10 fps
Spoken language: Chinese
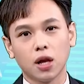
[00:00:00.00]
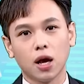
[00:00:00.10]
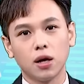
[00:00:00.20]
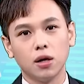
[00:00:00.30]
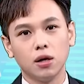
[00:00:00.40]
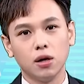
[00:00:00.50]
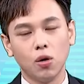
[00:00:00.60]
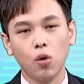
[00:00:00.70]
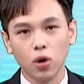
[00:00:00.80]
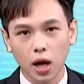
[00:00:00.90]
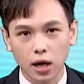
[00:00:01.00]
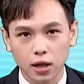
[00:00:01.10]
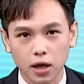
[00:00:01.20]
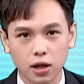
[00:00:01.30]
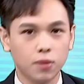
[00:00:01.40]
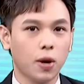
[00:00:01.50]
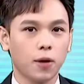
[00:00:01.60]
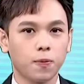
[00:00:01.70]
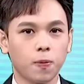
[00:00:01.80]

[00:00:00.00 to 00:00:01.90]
来，我来带你买。